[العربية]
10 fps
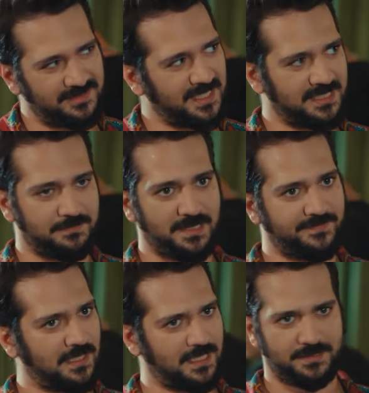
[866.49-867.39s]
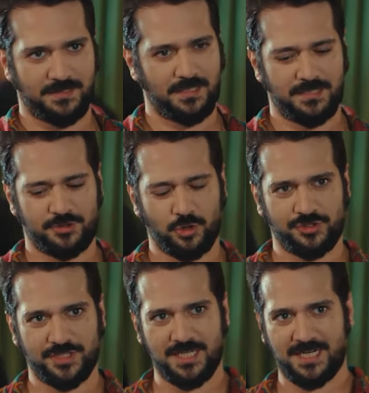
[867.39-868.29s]
اما هي قصص الصياعه
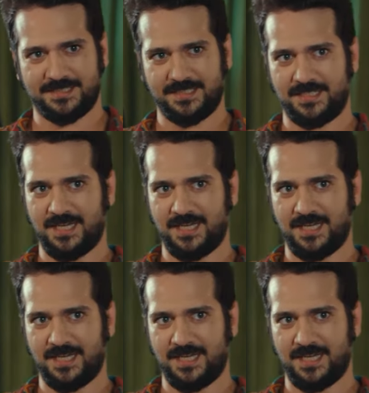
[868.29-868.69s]
بتعبر عن قله